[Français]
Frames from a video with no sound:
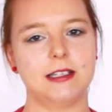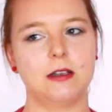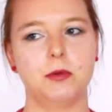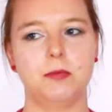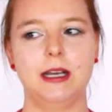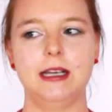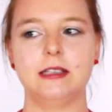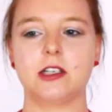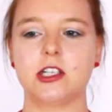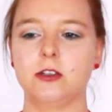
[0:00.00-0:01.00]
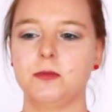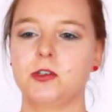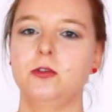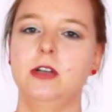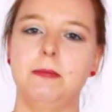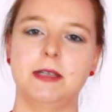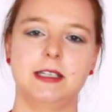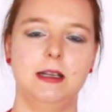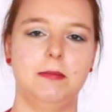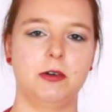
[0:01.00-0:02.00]
ça ne peut pas être j'adopte celui-là parce
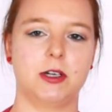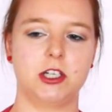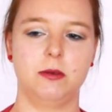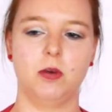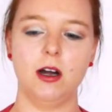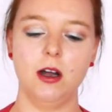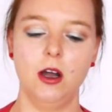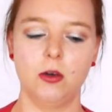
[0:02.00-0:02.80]
qu'il est pas loin de chez moi,